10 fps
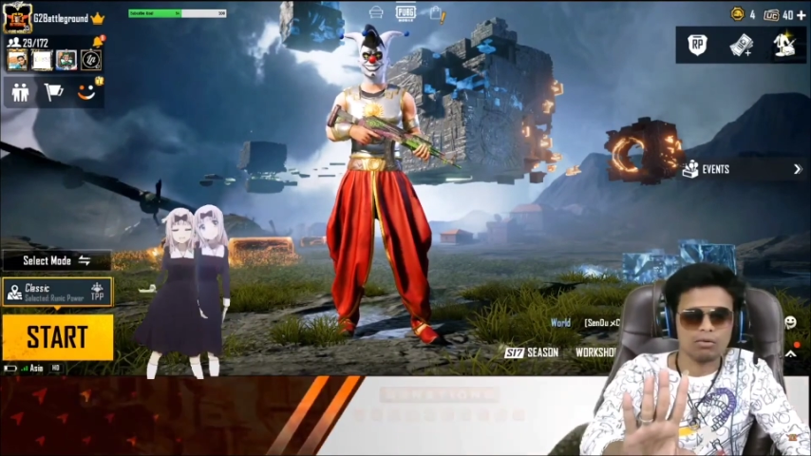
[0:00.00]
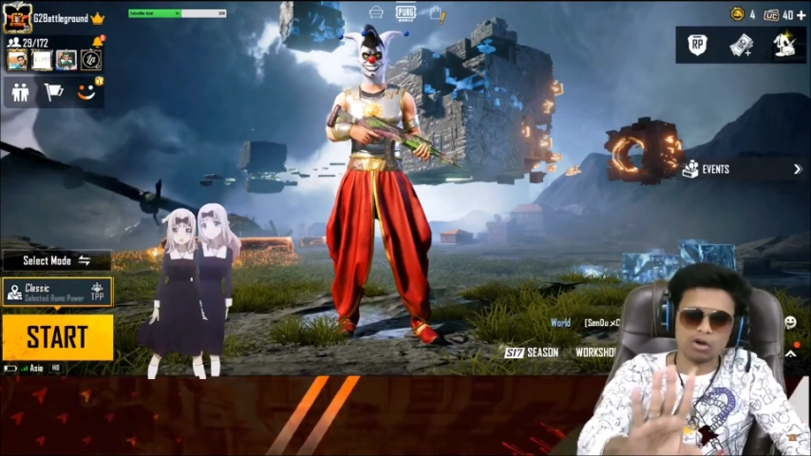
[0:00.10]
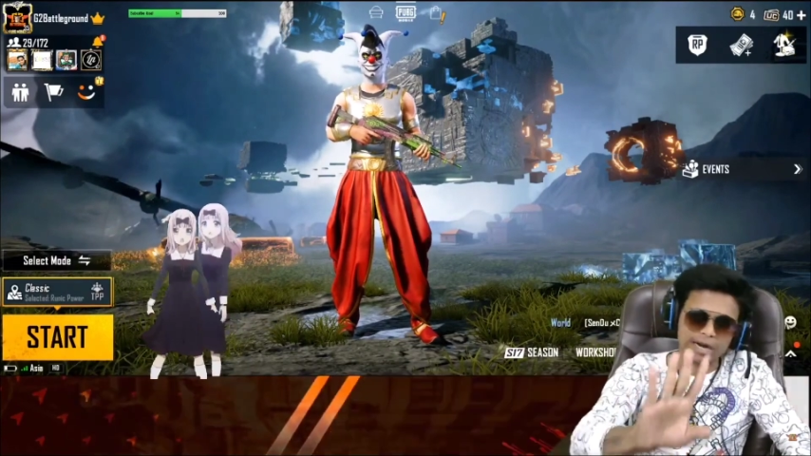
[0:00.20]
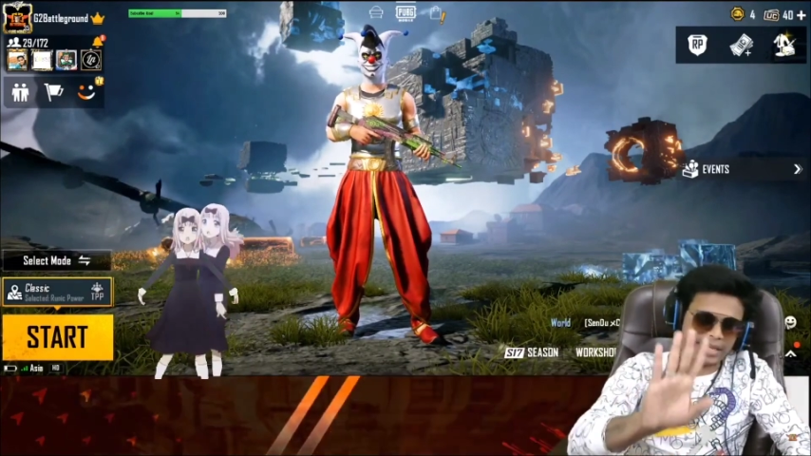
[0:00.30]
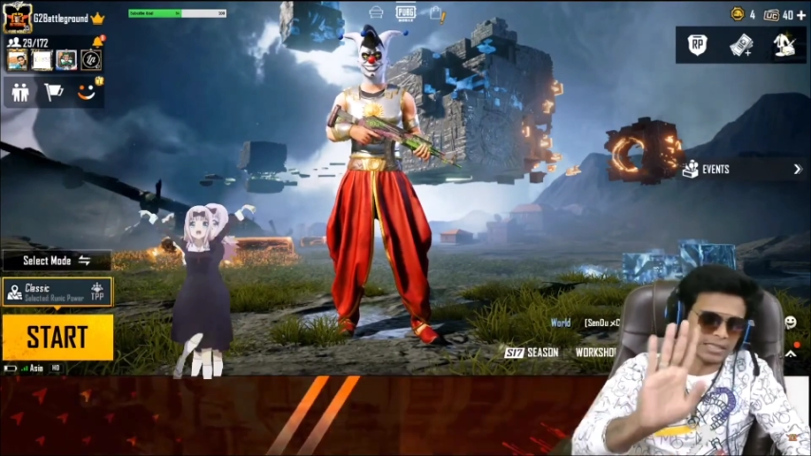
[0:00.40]

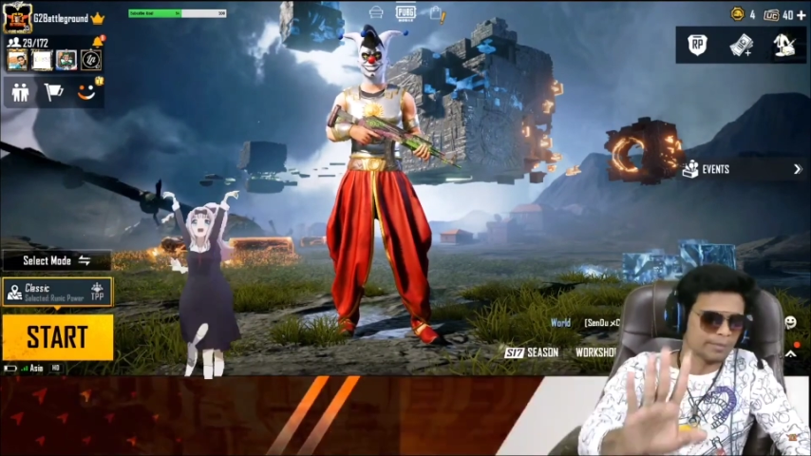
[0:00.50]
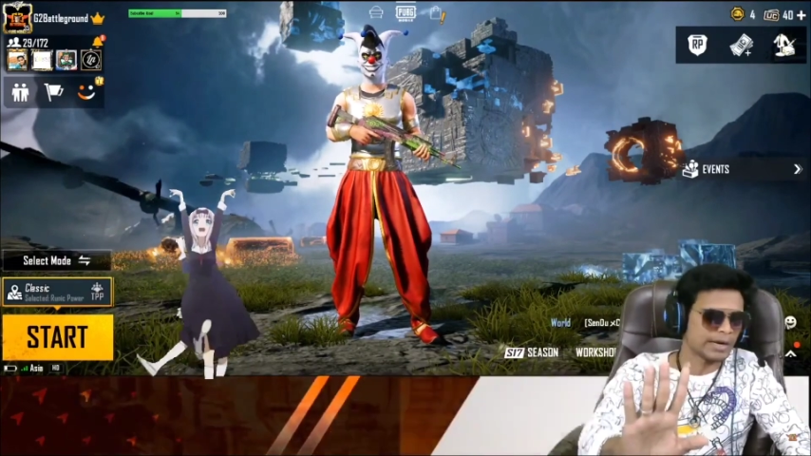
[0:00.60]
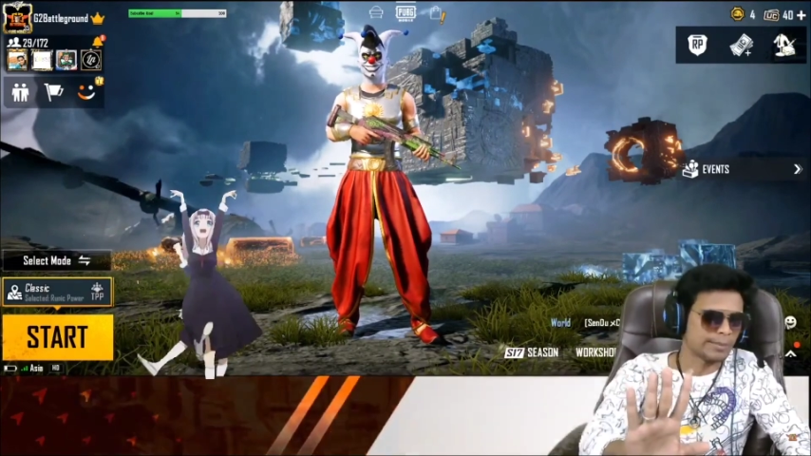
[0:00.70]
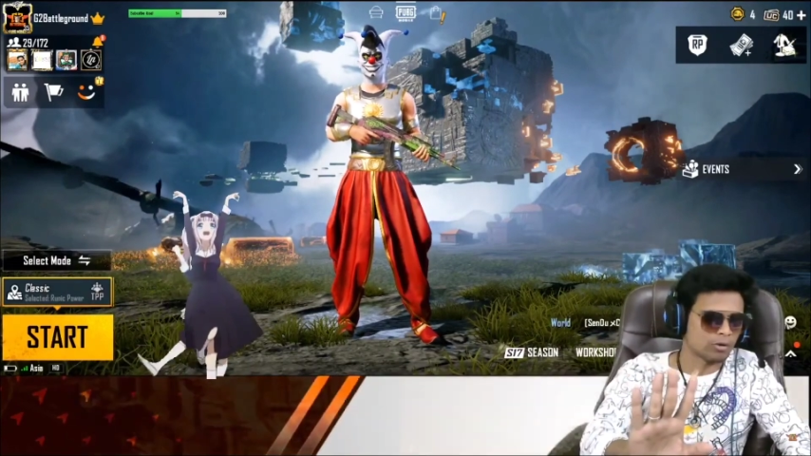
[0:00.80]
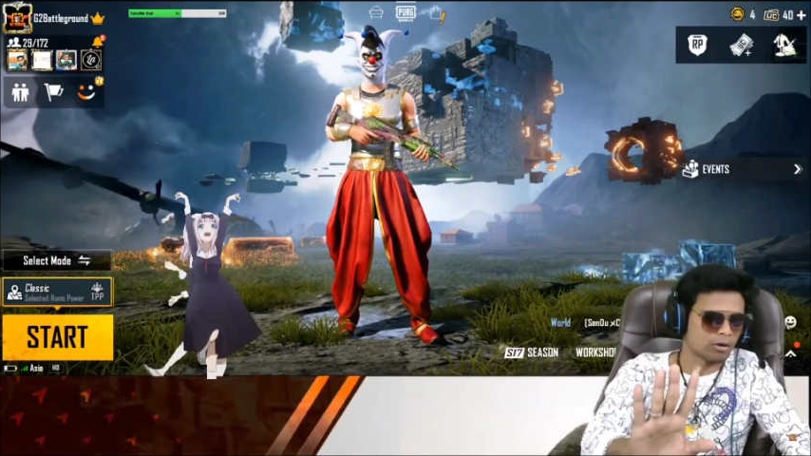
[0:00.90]
ఒక్కటే
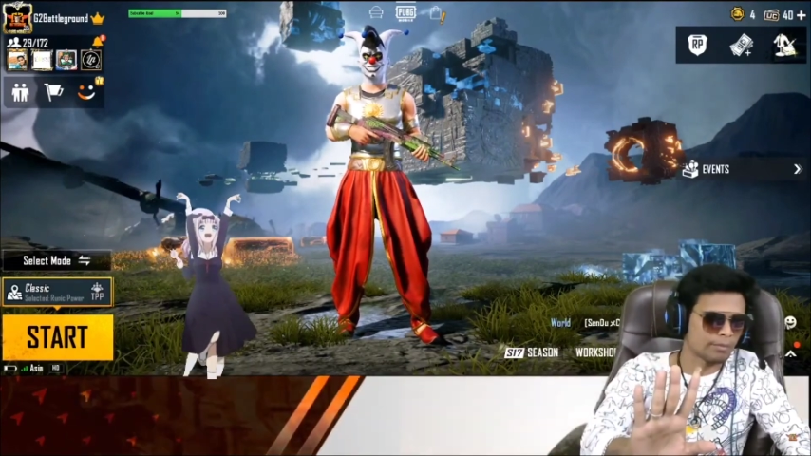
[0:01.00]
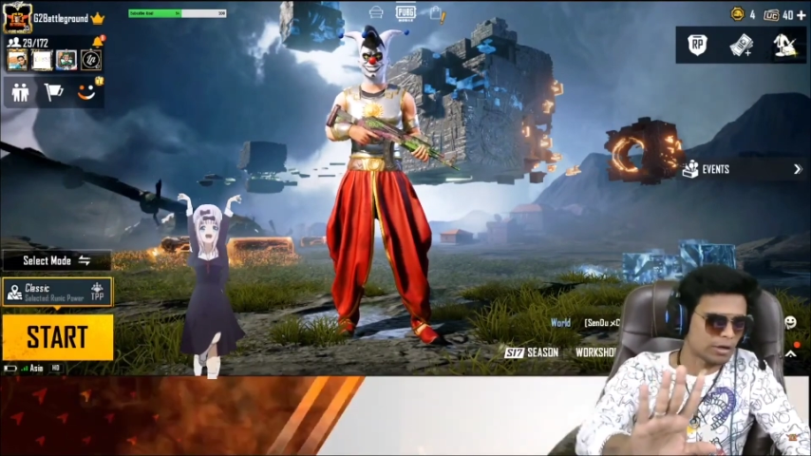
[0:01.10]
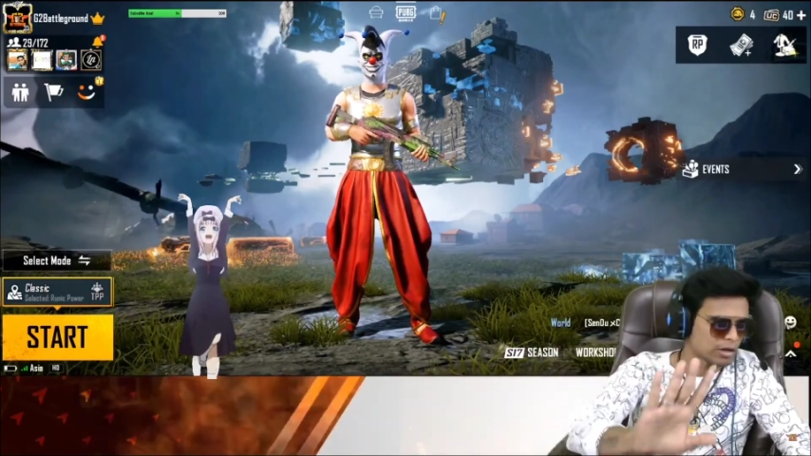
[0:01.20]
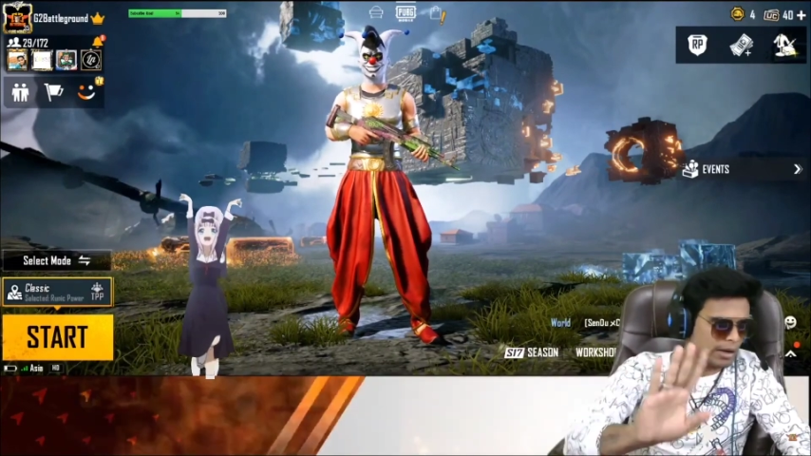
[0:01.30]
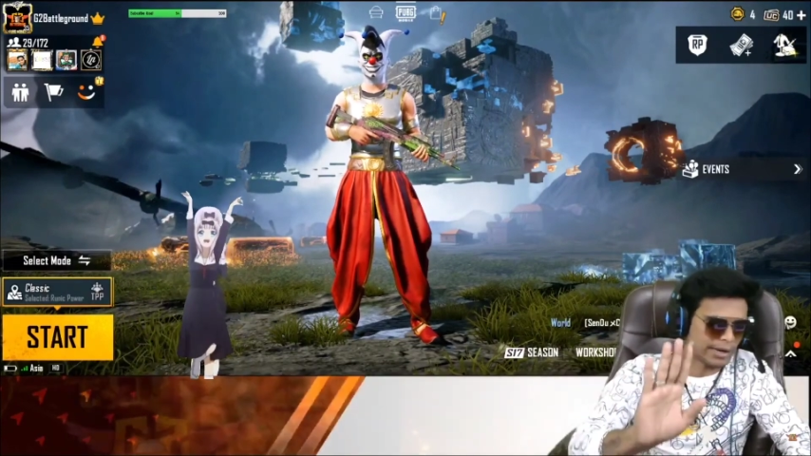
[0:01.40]
చెప్పండి బ్రో మీరు